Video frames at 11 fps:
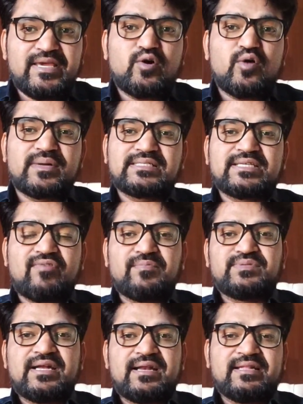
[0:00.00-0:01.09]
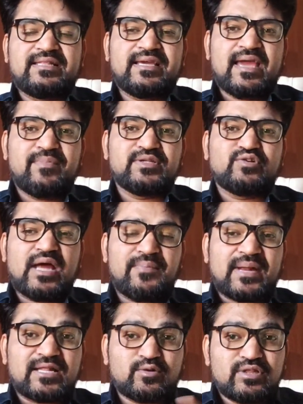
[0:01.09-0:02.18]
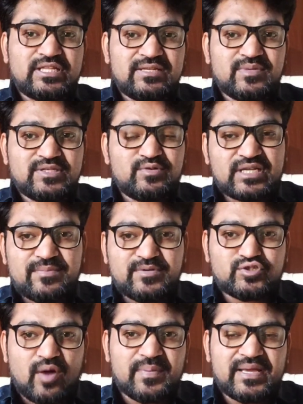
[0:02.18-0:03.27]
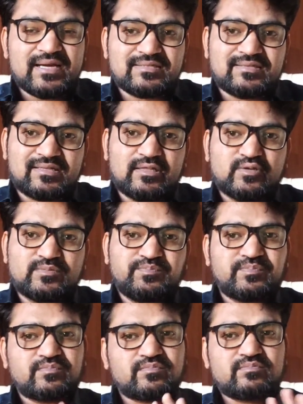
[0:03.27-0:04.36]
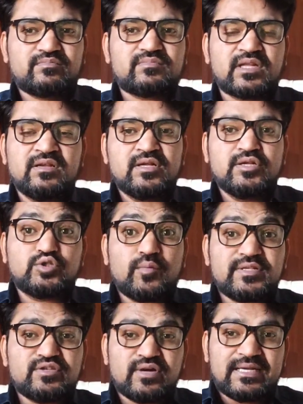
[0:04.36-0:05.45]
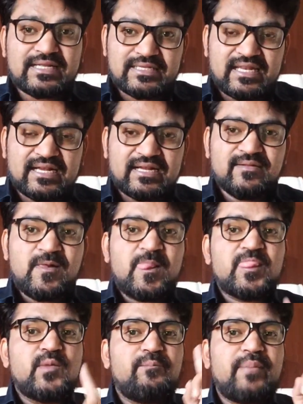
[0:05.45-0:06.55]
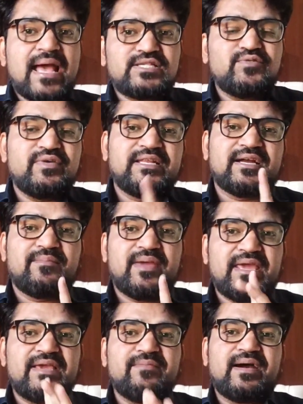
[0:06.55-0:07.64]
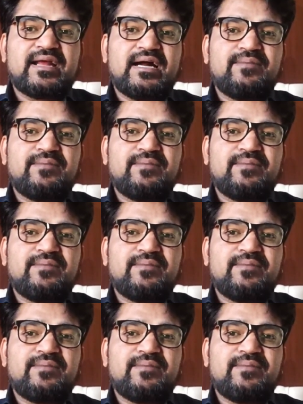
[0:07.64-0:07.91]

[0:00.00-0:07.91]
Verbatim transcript: ई कॉमर्स के वेबसाइट रहते हैं अमेजोन आप रात को तीन बजे उठ के भी शॉपिंग कर सकते हो चौबीस घंटे चलेगा तो पैसिव इनकम एक ही बार